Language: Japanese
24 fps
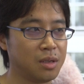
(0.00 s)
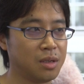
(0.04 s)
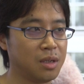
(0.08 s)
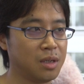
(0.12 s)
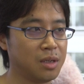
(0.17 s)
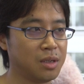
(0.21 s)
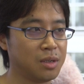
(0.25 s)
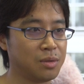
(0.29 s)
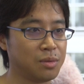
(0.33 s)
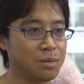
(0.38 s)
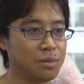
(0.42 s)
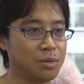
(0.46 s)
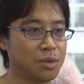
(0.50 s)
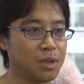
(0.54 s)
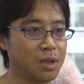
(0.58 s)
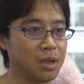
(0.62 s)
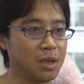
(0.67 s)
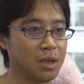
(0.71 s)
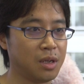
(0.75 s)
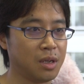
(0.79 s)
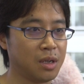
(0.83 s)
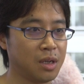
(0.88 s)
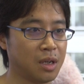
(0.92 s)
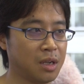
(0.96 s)
でそこ
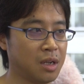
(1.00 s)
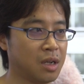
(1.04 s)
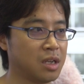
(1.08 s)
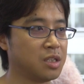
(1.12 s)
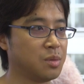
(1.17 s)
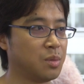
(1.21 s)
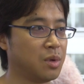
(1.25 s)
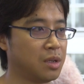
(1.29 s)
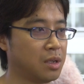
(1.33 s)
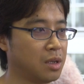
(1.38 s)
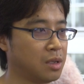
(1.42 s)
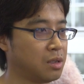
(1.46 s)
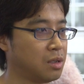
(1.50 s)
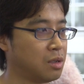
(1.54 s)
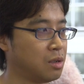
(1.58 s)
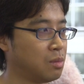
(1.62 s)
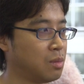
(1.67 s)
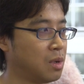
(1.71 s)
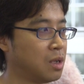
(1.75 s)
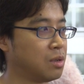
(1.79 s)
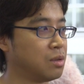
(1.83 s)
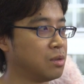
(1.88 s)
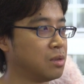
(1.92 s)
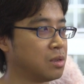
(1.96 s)
でやり始めたっていう
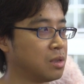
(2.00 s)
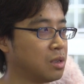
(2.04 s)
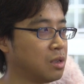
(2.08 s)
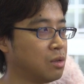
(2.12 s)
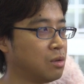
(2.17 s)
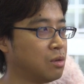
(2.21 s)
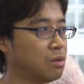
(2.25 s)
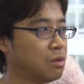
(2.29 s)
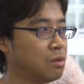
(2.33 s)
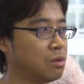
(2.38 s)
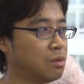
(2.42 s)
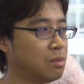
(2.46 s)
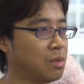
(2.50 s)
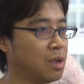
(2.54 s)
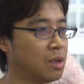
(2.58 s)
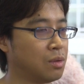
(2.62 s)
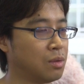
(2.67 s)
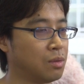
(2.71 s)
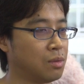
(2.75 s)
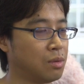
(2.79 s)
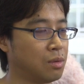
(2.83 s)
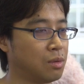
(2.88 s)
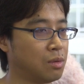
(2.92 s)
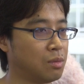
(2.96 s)
のもあるんですけどあ
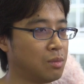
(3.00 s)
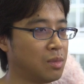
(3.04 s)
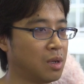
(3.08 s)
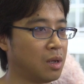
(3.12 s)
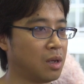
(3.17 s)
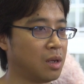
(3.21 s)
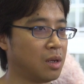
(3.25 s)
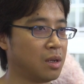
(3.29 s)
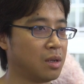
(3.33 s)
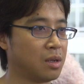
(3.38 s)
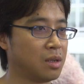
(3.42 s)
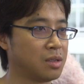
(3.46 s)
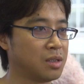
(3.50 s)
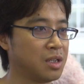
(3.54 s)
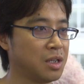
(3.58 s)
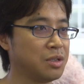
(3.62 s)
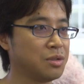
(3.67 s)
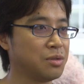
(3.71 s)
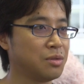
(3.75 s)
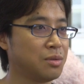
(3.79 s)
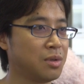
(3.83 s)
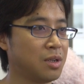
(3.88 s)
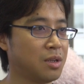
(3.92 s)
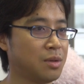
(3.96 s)
のまあ最
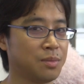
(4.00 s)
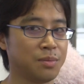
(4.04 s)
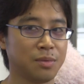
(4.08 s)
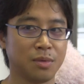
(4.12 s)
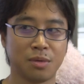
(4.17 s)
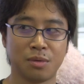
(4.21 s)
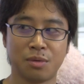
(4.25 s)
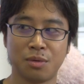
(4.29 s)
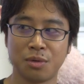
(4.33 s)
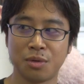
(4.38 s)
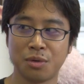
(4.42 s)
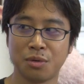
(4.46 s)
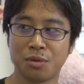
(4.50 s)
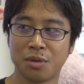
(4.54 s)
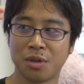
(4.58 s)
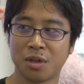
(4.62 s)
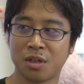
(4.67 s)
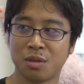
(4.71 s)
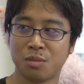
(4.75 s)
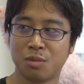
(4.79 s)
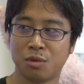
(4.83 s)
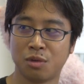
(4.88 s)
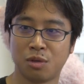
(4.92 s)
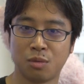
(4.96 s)
初は東京
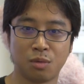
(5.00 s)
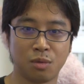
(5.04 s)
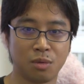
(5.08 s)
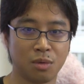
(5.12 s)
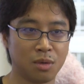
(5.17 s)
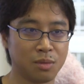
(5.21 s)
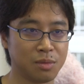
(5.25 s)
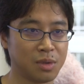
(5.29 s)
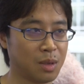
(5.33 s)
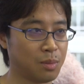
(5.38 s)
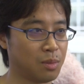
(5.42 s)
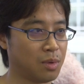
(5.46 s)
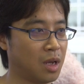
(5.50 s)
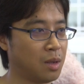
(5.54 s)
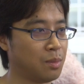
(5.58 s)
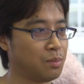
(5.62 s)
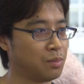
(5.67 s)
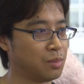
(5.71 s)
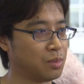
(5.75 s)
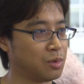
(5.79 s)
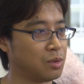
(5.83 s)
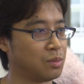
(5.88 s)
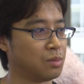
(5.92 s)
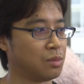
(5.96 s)
オタクモードも多分
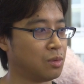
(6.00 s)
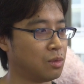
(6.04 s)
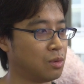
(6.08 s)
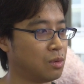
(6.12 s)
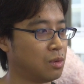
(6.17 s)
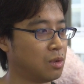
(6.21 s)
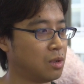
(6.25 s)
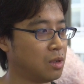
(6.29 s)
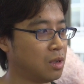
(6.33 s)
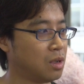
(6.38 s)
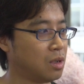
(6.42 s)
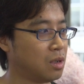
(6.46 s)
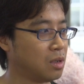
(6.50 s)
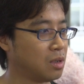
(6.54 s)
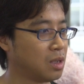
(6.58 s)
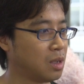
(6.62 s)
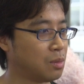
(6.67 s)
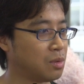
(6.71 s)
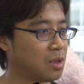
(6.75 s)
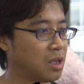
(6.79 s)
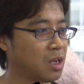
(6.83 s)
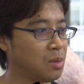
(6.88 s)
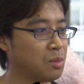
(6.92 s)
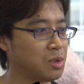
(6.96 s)
アンプも、
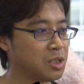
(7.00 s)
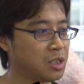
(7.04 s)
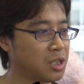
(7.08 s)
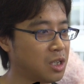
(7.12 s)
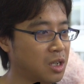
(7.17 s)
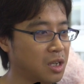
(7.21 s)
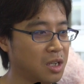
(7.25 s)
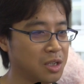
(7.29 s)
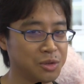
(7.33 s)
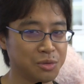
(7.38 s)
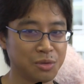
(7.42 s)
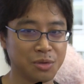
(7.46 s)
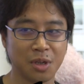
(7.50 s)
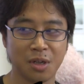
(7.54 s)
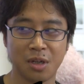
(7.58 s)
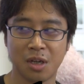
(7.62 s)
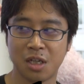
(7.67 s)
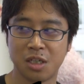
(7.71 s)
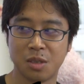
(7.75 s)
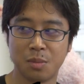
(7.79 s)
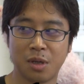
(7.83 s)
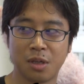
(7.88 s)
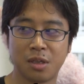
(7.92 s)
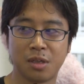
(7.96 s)
多分誰も知らない状態で
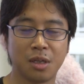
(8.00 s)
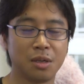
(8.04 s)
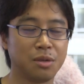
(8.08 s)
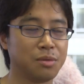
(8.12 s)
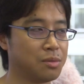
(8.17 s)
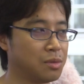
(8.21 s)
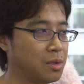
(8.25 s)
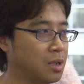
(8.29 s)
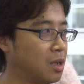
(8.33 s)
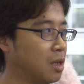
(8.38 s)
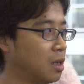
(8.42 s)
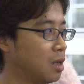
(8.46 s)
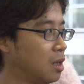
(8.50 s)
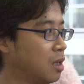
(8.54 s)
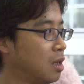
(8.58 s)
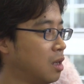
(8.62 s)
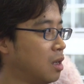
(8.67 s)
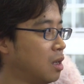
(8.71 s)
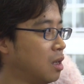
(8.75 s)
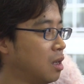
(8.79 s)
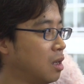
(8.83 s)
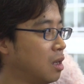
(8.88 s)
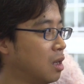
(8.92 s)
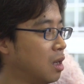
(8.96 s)
始まってるんで、
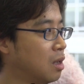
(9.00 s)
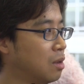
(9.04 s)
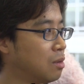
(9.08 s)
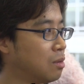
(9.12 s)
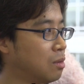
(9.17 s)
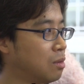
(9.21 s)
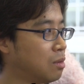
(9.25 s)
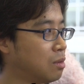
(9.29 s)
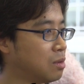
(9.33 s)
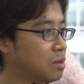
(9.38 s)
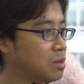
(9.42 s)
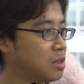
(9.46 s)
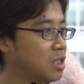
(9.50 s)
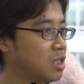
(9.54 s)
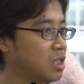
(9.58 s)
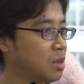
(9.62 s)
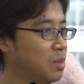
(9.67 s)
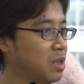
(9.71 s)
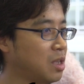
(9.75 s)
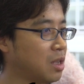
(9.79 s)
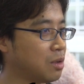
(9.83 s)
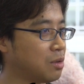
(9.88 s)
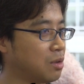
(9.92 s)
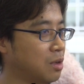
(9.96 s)
あの全
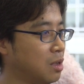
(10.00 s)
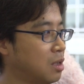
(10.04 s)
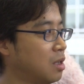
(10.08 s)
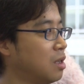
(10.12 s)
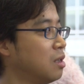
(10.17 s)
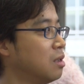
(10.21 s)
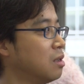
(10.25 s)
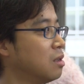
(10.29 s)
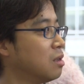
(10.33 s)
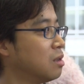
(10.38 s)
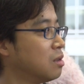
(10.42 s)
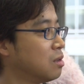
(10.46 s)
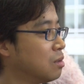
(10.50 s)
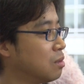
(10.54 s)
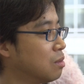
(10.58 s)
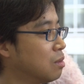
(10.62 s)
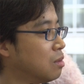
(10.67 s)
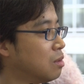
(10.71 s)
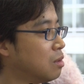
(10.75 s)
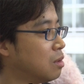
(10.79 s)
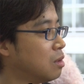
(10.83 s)
然見てくれないんですよ、